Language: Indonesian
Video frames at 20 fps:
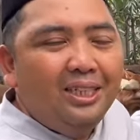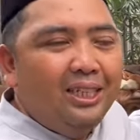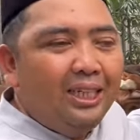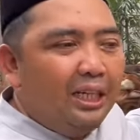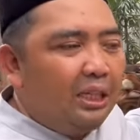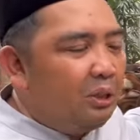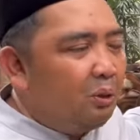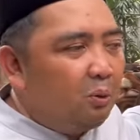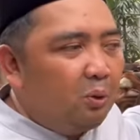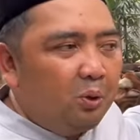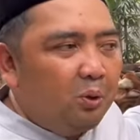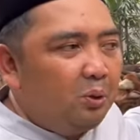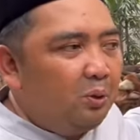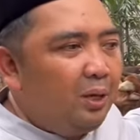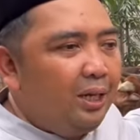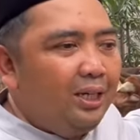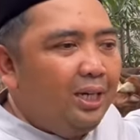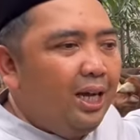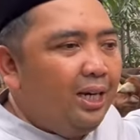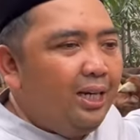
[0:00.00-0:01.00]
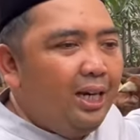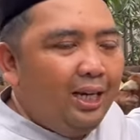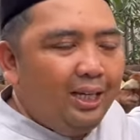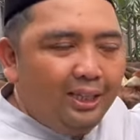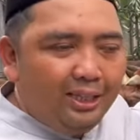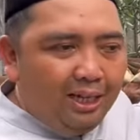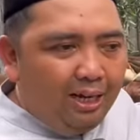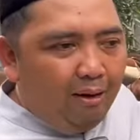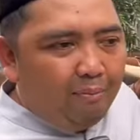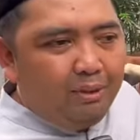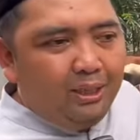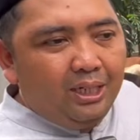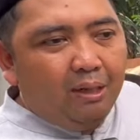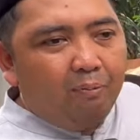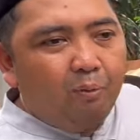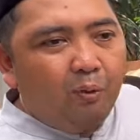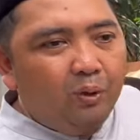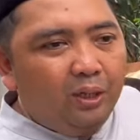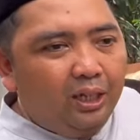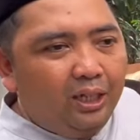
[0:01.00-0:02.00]
Itu keuntungan kandang kita nggak bisa
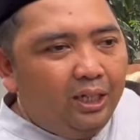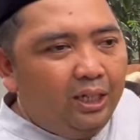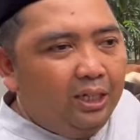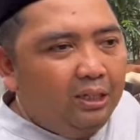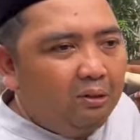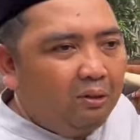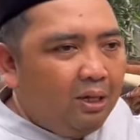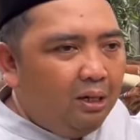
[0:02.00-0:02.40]
pungkirin itu.